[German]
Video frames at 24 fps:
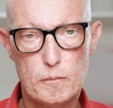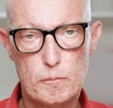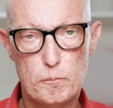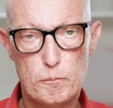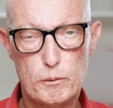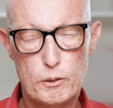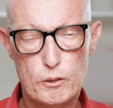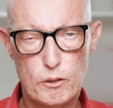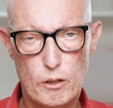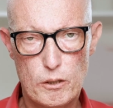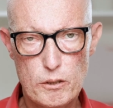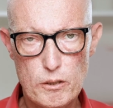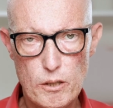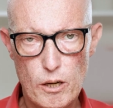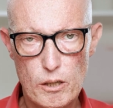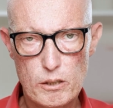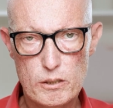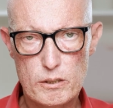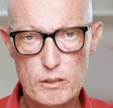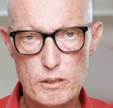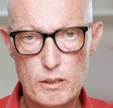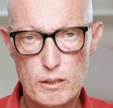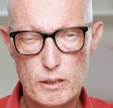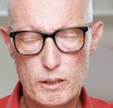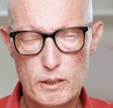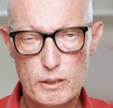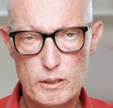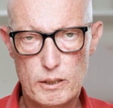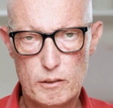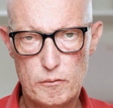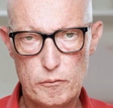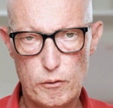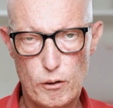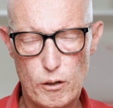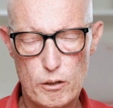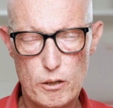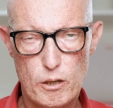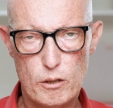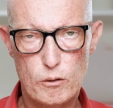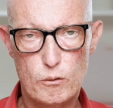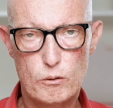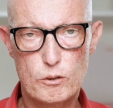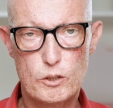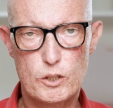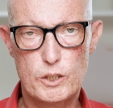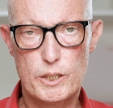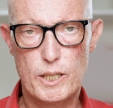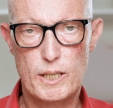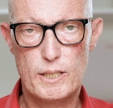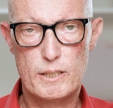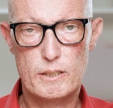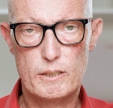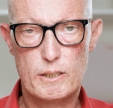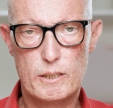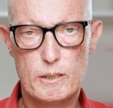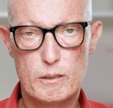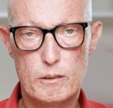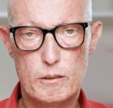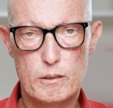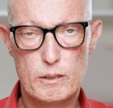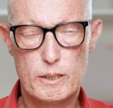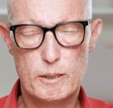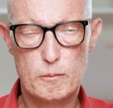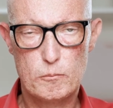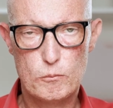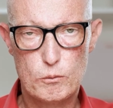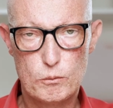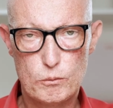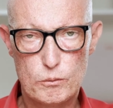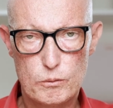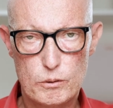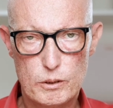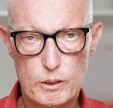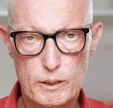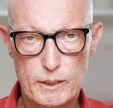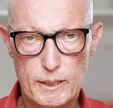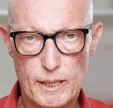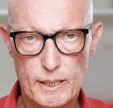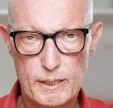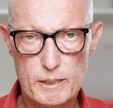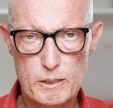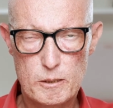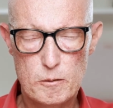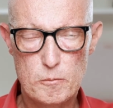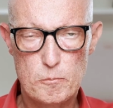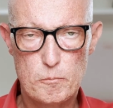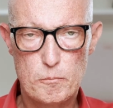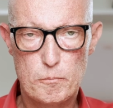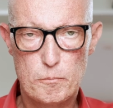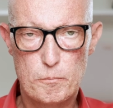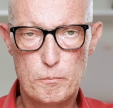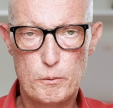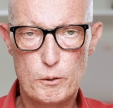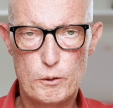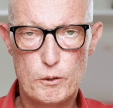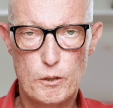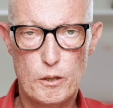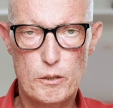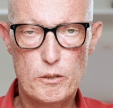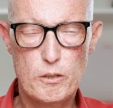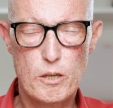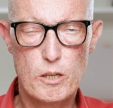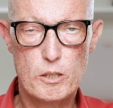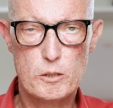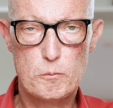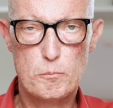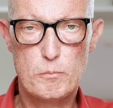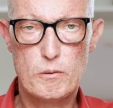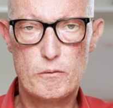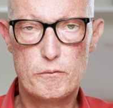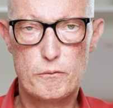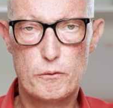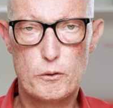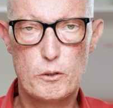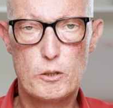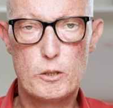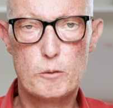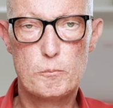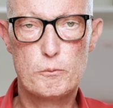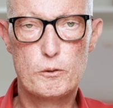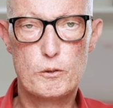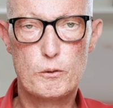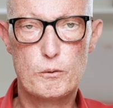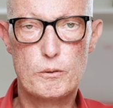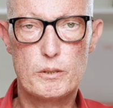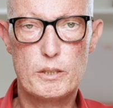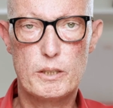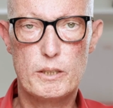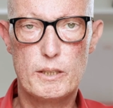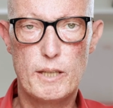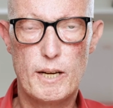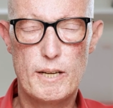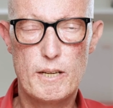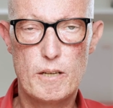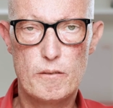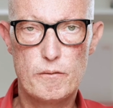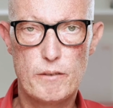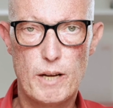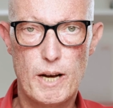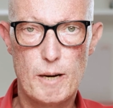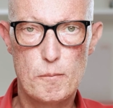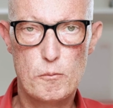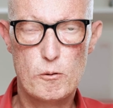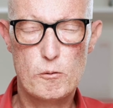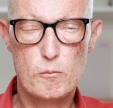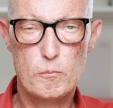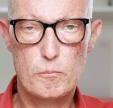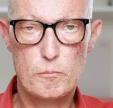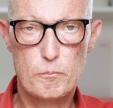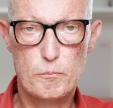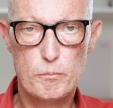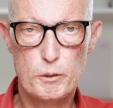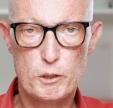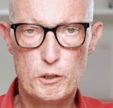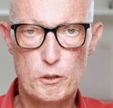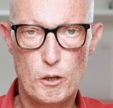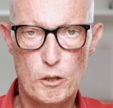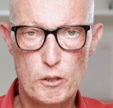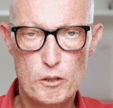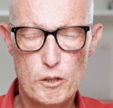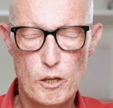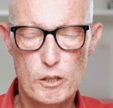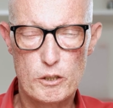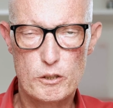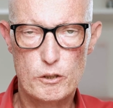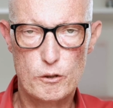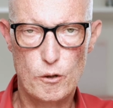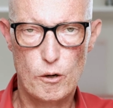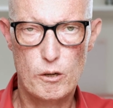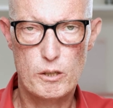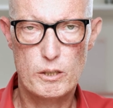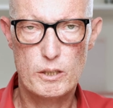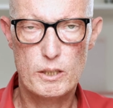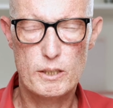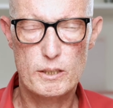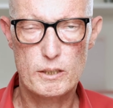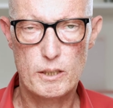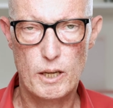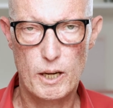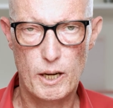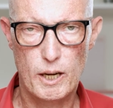besonders in den Vordergrund stellst, indem du das besonders bewirbst und in deiner Werbung besonders deutlich